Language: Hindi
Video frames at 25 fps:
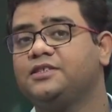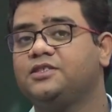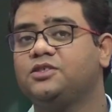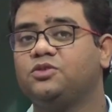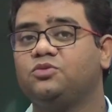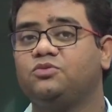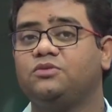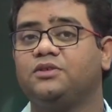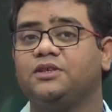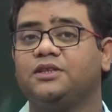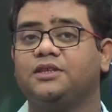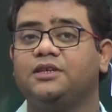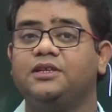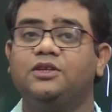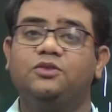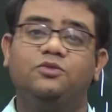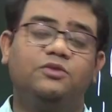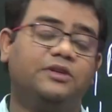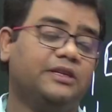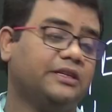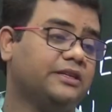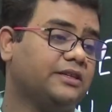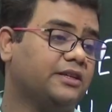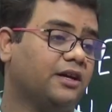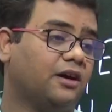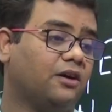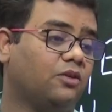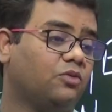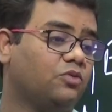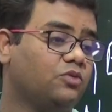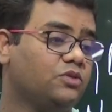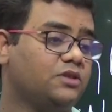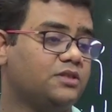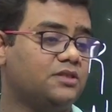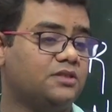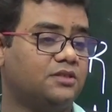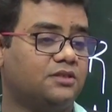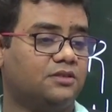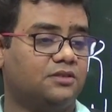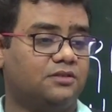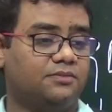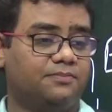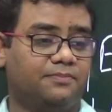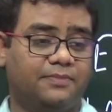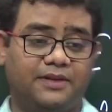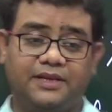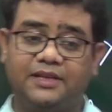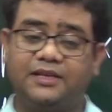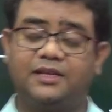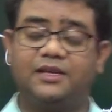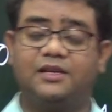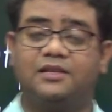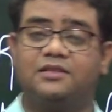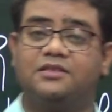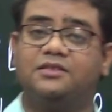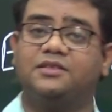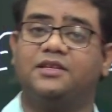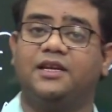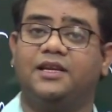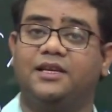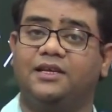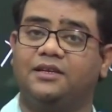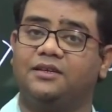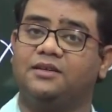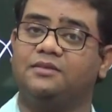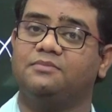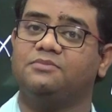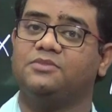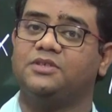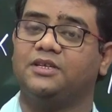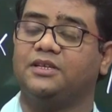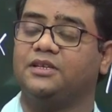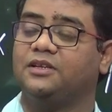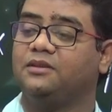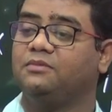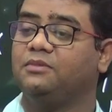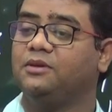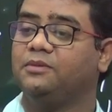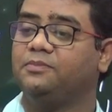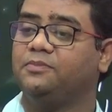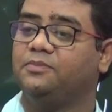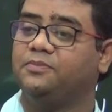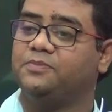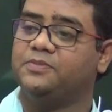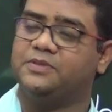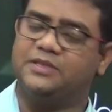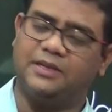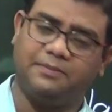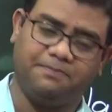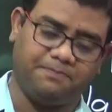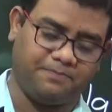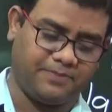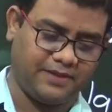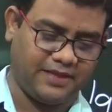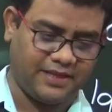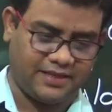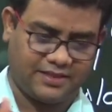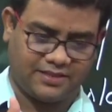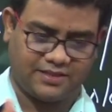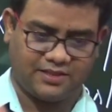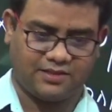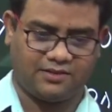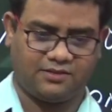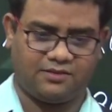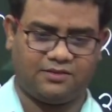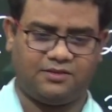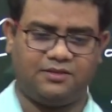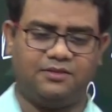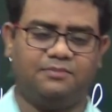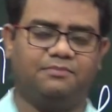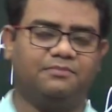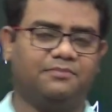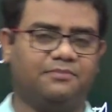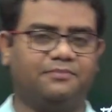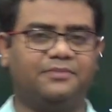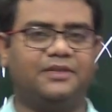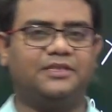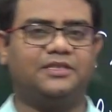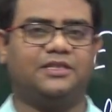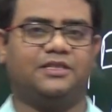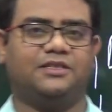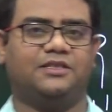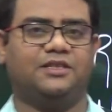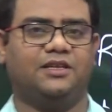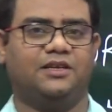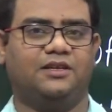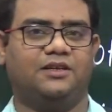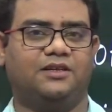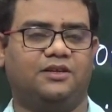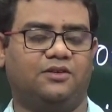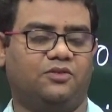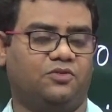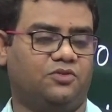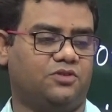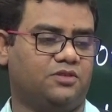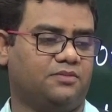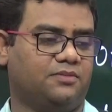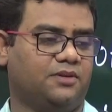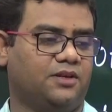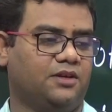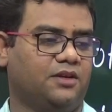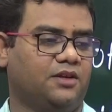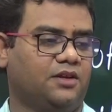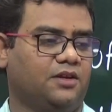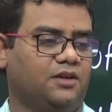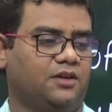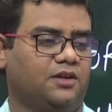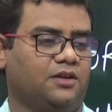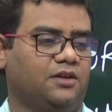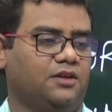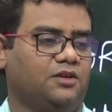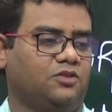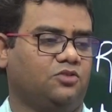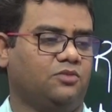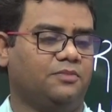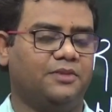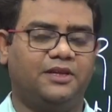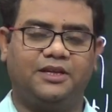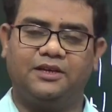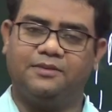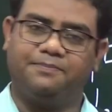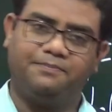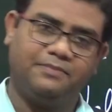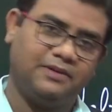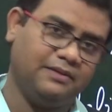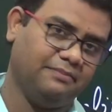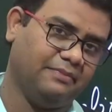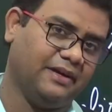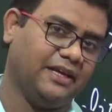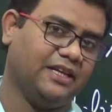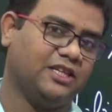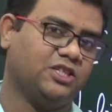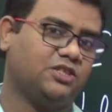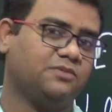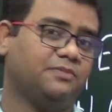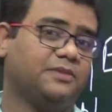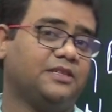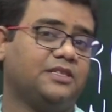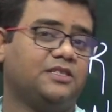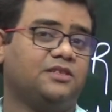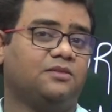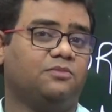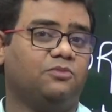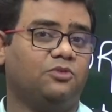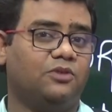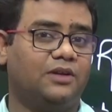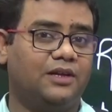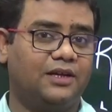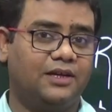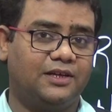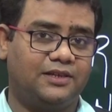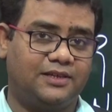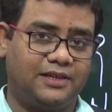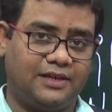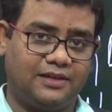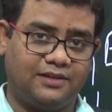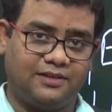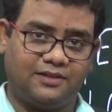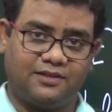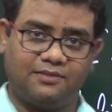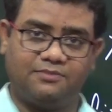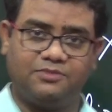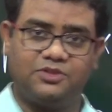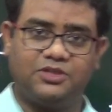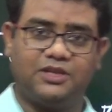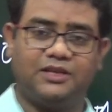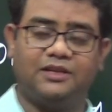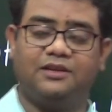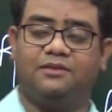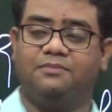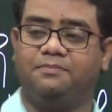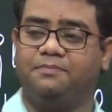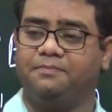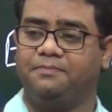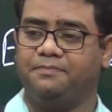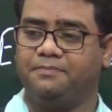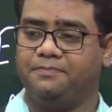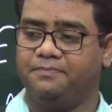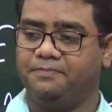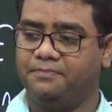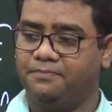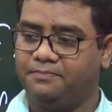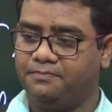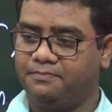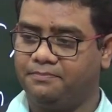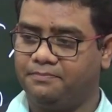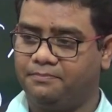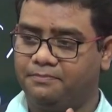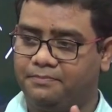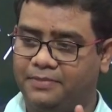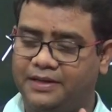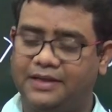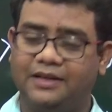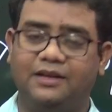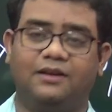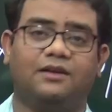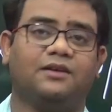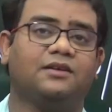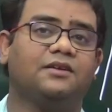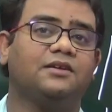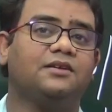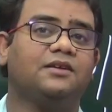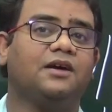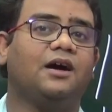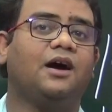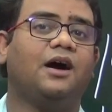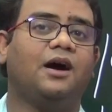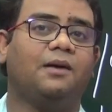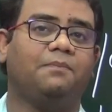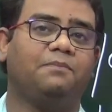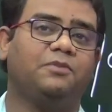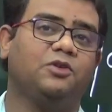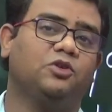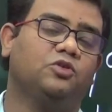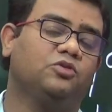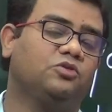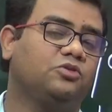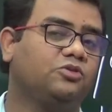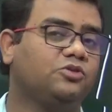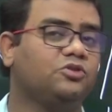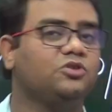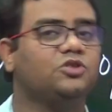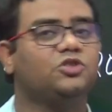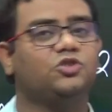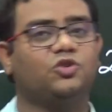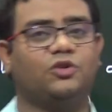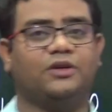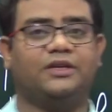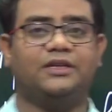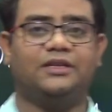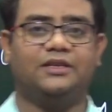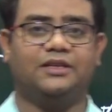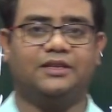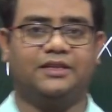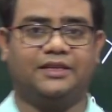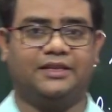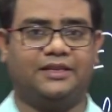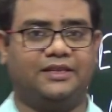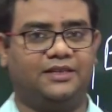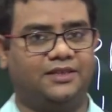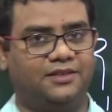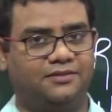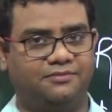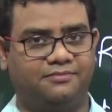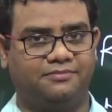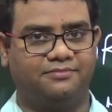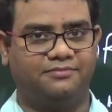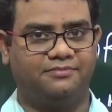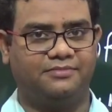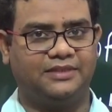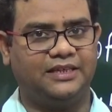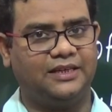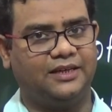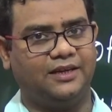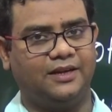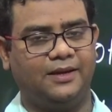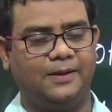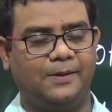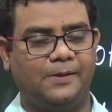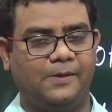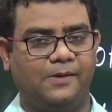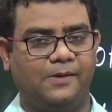ज़रूरत है क्योंकि डाउट्स मेरे ख्याल से टेलीग्राम चैनल में सब एक साथ मजा आ जाएगा डाउट्स में तो मैंने अपने मैनेजमेंट से बोला है टेलीग्राम चैनल बनाकर आप लोगों को ज्वाइन करेंगे ठीक है